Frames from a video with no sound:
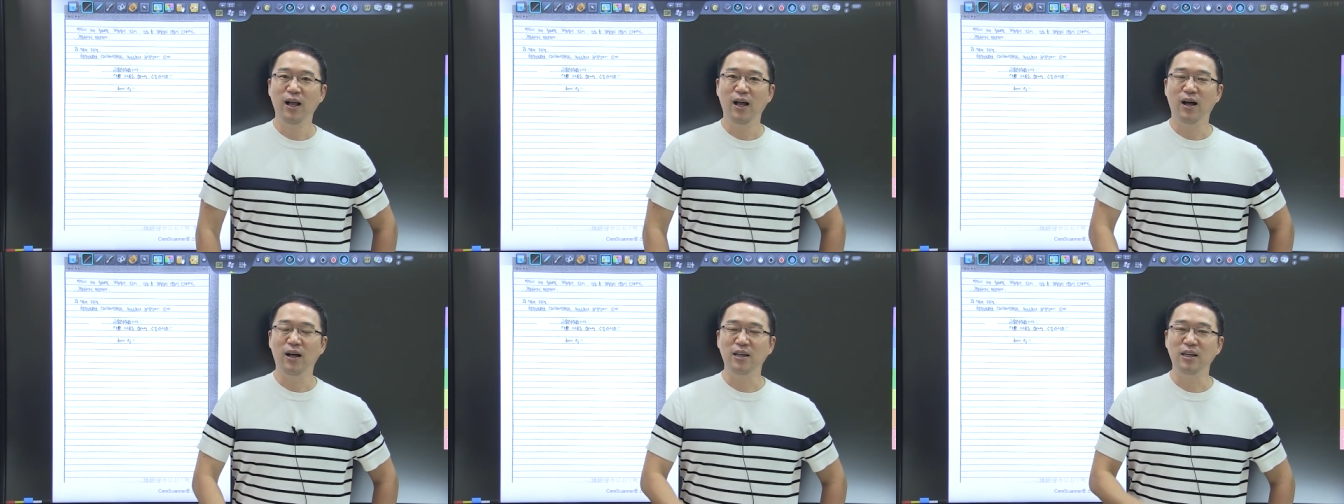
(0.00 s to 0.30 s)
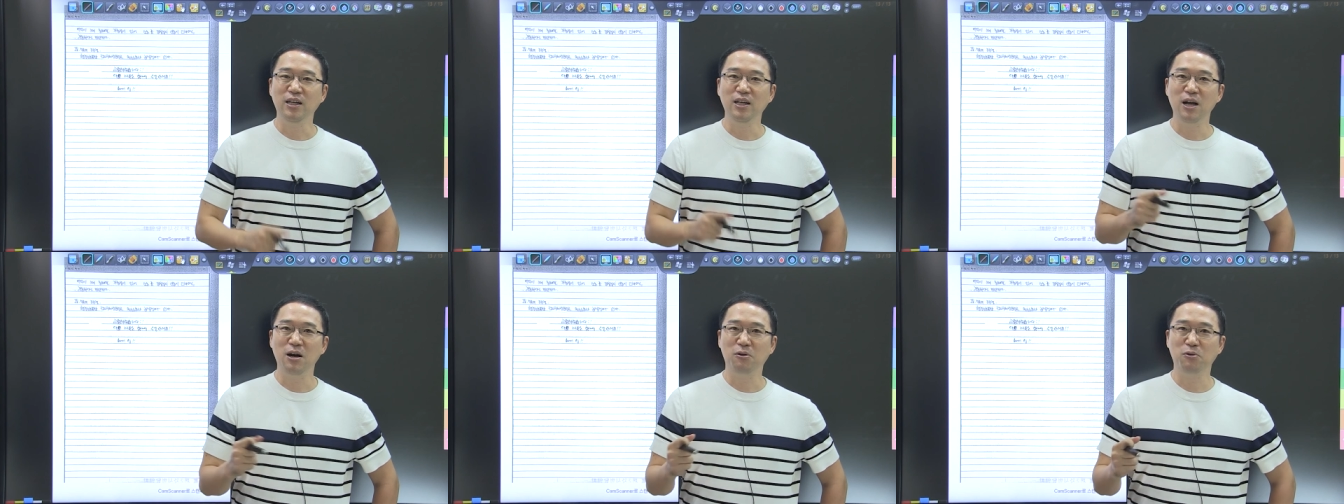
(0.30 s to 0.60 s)
아,
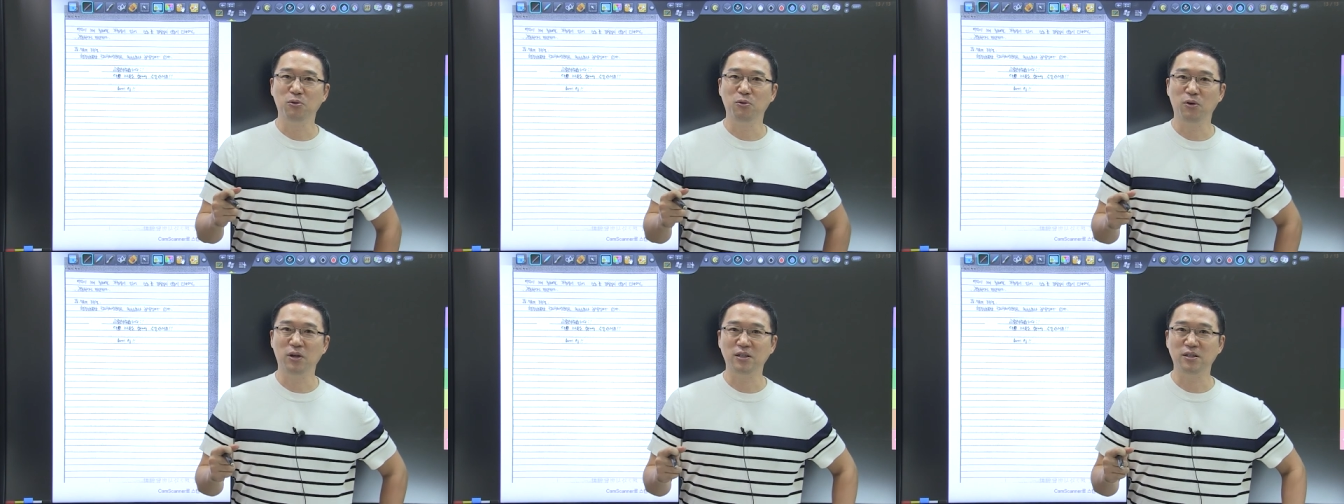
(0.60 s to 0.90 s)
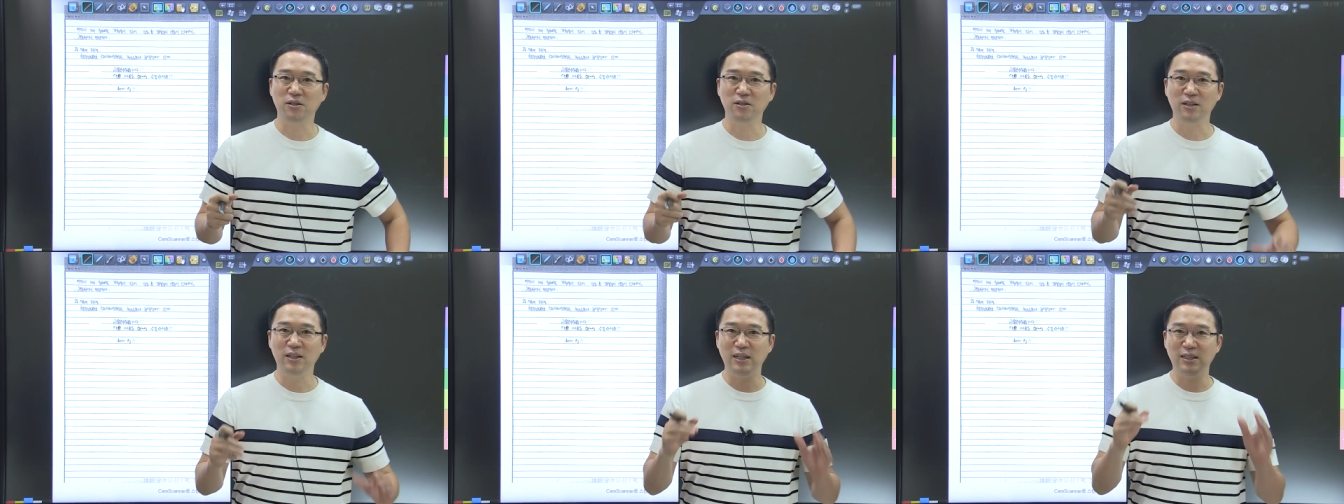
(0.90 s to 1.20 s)
인강으로
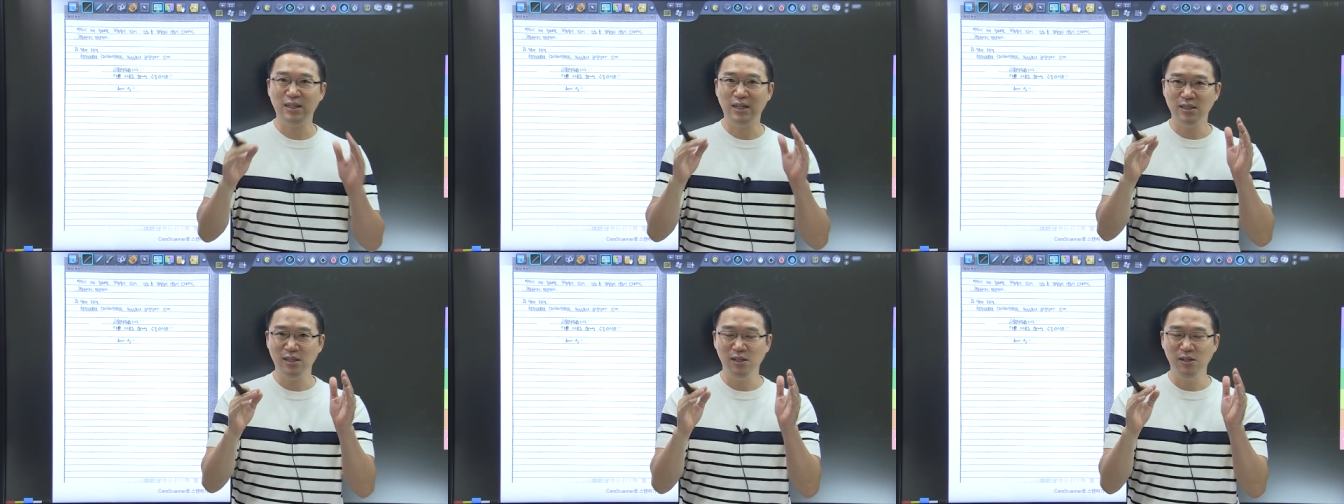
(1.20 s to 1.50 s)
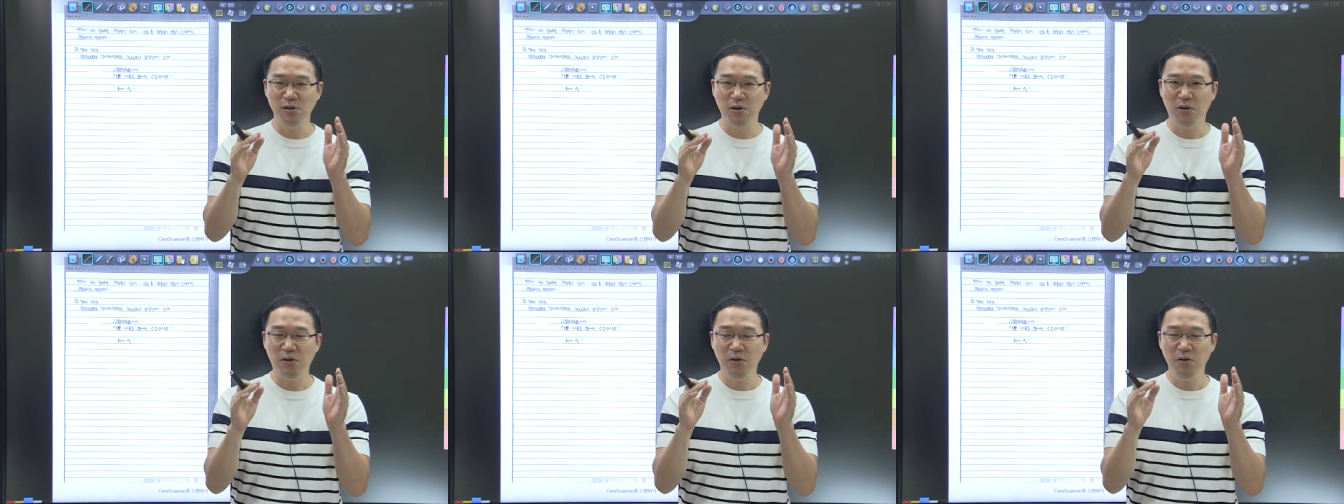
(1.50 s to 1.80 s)
돌아섰는데
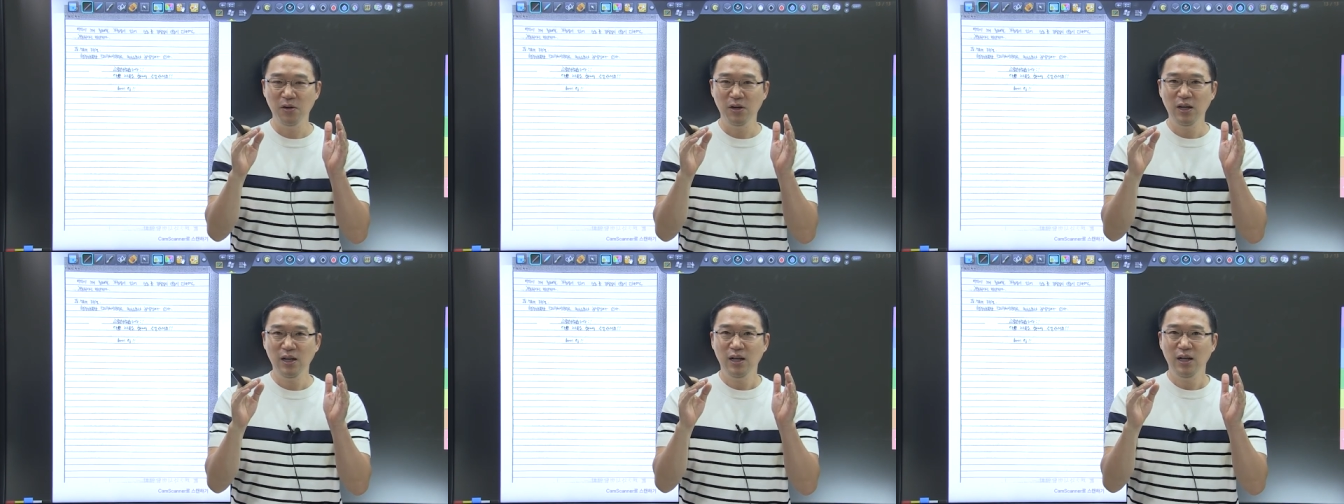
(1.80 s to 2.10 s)
사실요.